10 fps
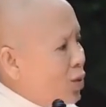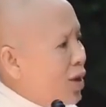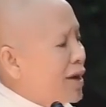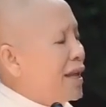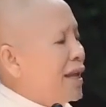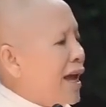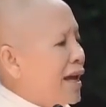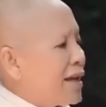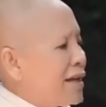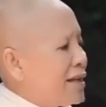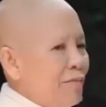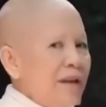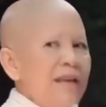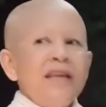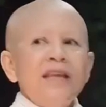นวเนียทำวั
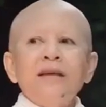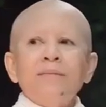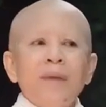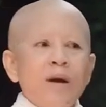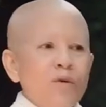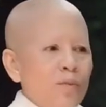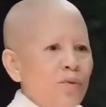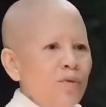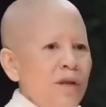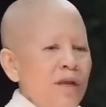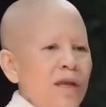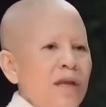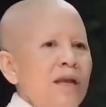นนี้ปรากฏพวกนี้